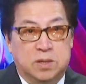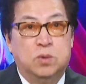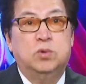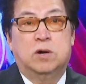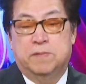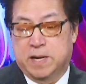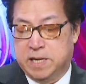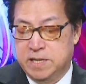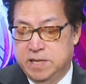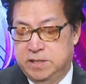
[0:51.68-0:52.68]
Đúng rồi và
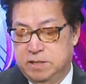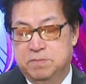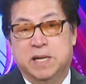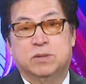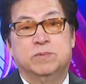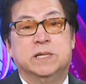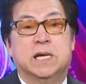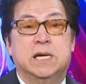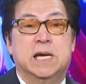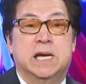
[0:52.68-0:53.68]
cái nhìn trước mắt quý vị
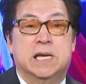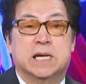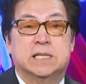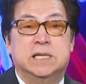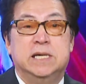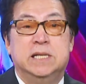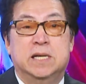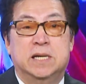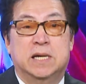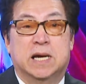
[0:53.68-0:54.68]
thấy ngay là cái tin
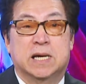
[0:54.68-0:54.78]
đó là